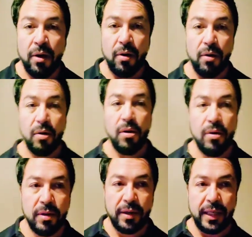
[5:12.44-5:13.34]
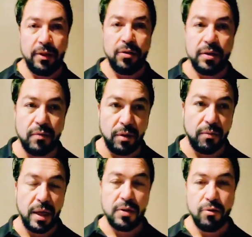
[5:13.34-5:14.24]
O entonces cuando voy
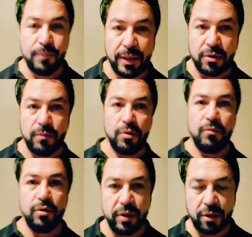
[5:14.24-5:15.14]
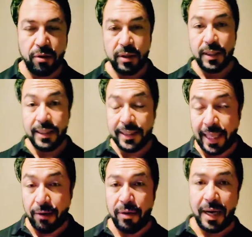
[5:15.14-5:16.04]
al super, compro un montón de cosas,
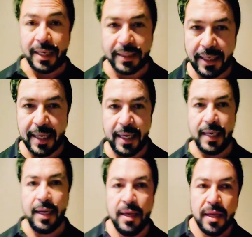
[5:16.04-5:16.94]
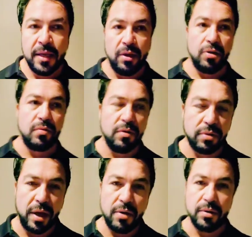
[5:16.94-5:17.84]
tengo la cena llena, y entonces cuando
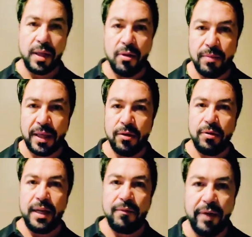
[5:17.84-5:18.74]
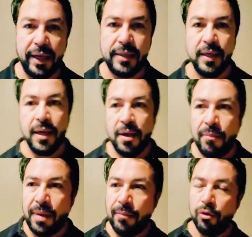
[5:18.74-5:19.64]
estoy acostado viendo Netflix
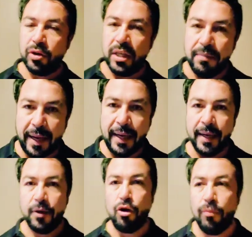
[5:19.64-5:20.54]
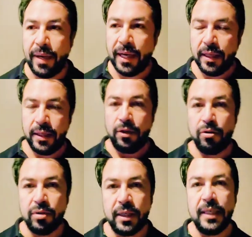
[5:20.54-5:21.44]
me motiva comer y
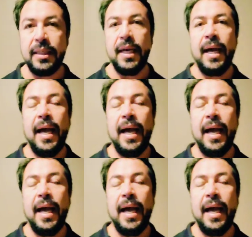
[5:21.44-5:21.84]
entonces